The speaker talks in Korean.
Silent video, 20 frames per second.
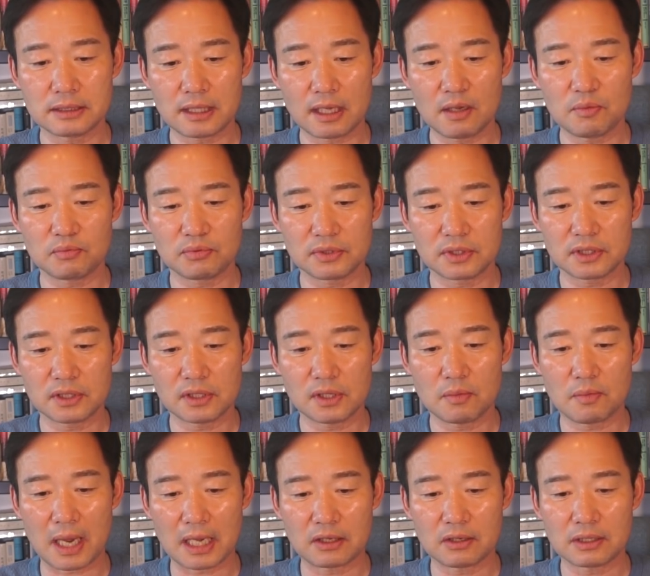새
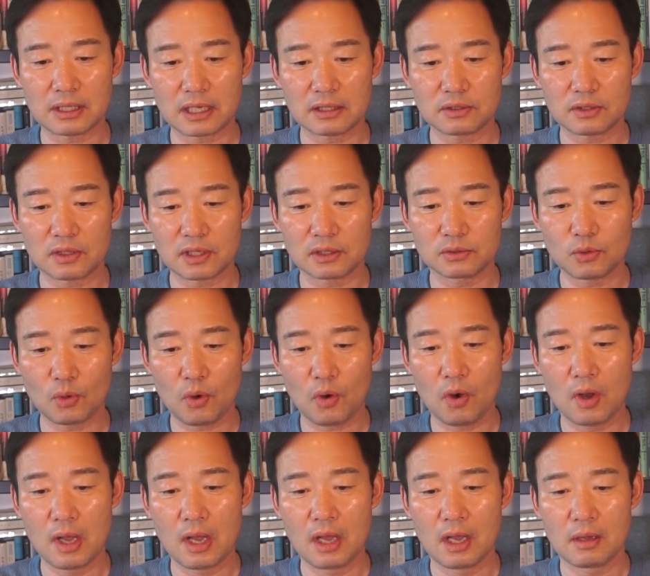부지를
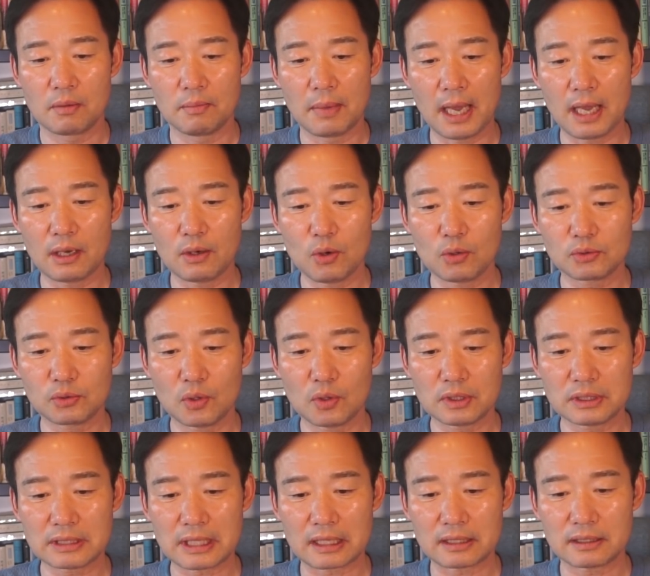마련하더라도
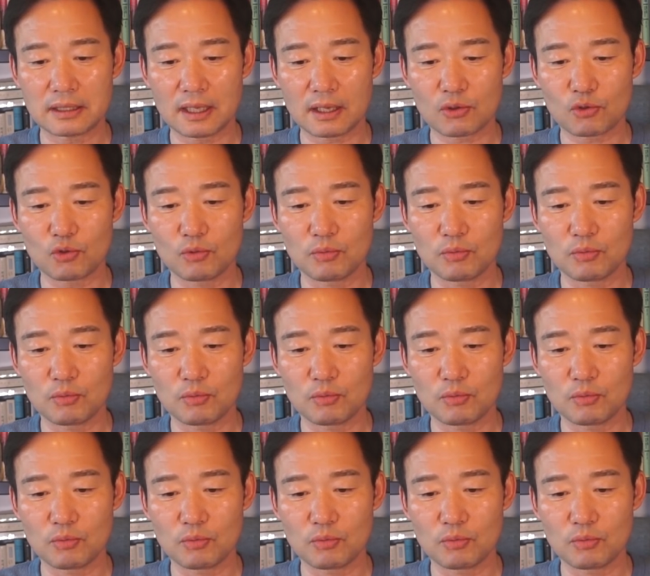매곡동 자택